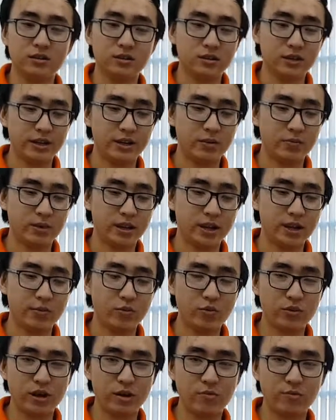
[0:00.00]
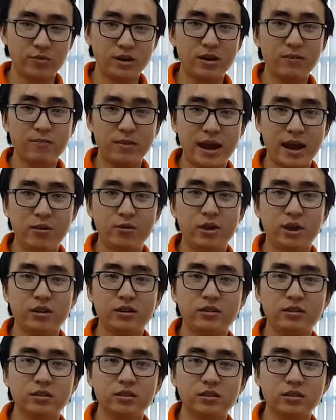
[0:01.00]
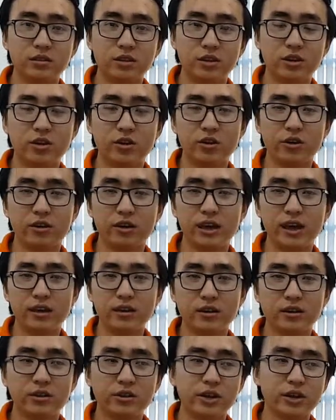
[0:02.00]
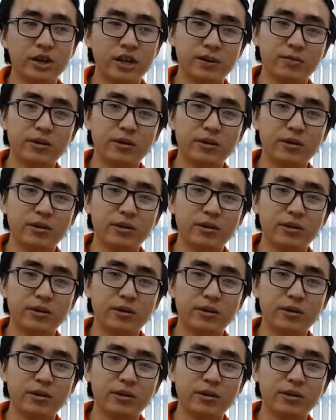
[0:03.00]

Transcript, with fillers: Thì dòng này là một dòng rất mau để cho các doanh nghiệp,